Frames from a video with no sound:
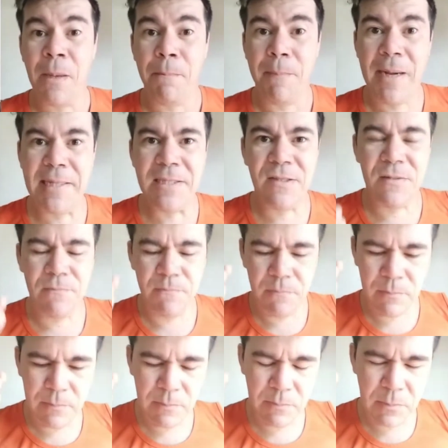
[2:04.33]
Mas
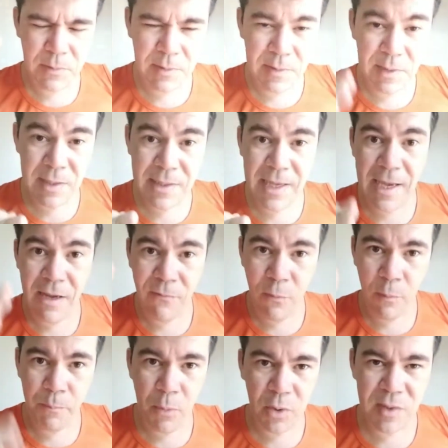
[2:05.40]
se der,
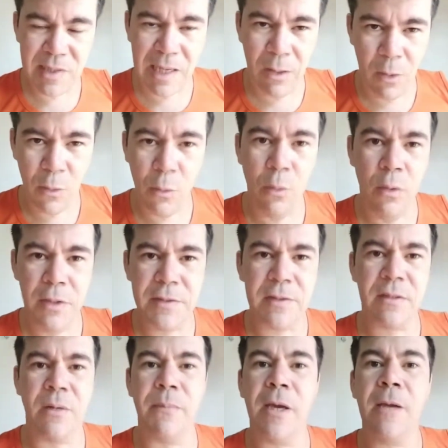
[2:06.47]
vou postar logo hoje
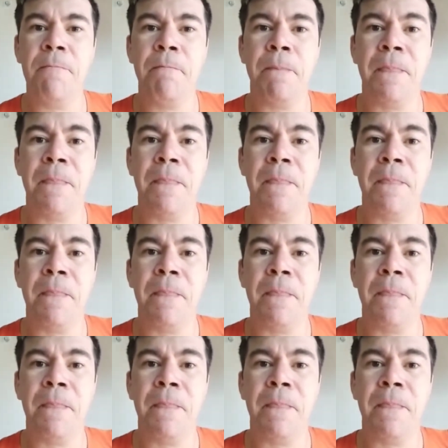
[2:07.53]
também